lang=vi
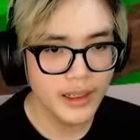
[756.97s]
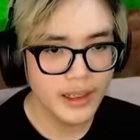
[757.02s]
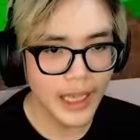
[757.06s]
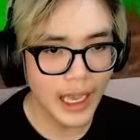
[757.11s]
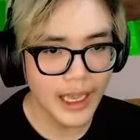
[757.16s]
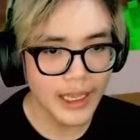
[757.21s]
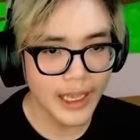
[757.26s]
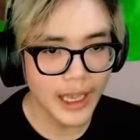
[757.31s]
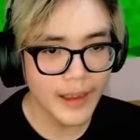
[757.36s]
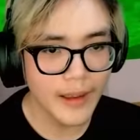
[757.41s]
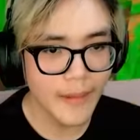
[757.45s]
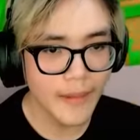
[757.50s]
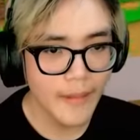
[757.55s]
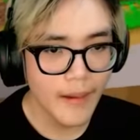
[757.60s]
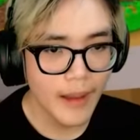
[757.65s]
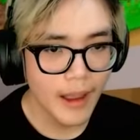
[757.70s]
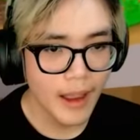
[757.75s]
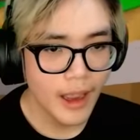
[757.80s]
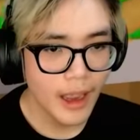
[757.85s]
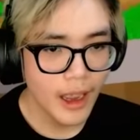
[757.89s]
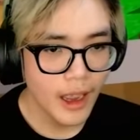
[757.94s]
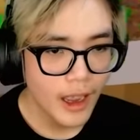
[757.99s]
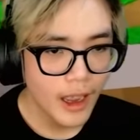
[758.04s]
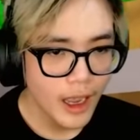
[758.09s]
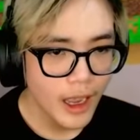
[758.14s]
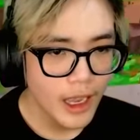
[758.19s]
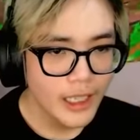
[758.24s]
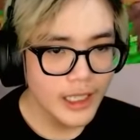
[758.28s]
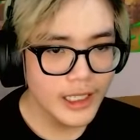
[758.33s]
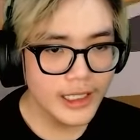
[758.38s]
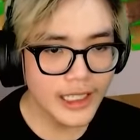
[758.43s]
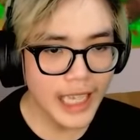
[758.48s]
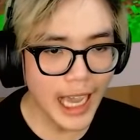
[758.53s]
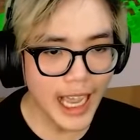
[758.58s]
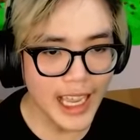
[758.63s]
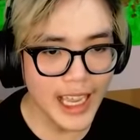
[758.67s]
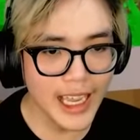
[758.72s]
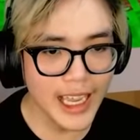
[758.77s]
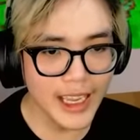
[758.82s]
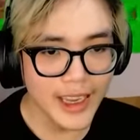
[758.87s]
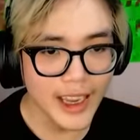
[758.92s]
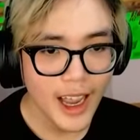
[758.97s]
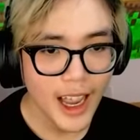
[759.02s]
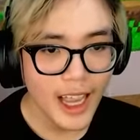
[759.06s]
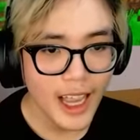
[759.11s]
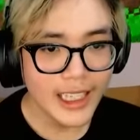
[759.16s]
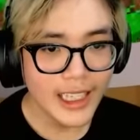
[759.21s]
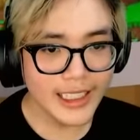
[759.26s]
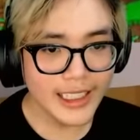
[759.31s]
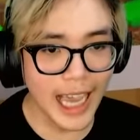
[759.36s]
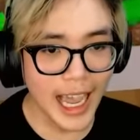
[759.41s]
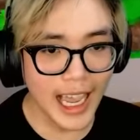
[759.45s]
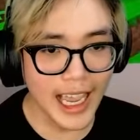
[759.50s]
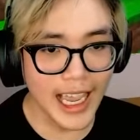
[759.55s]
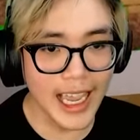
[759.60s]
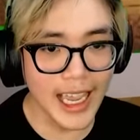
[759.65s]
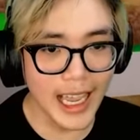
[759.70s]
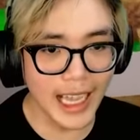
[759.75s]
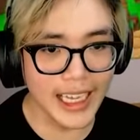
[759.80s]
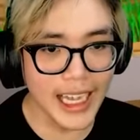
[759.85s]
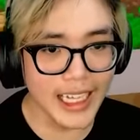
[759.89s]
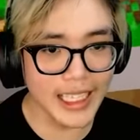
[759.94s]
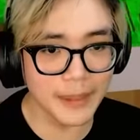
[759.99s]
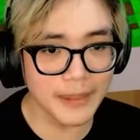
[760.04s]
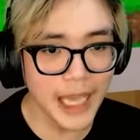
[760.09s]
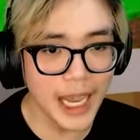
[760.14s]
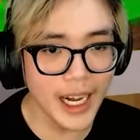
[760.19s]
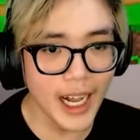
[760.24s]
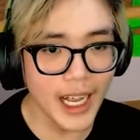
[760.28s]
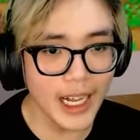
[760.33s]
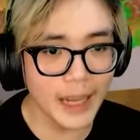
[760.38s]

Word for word: chạy chạy chạy chạy anh em sắp chết rồi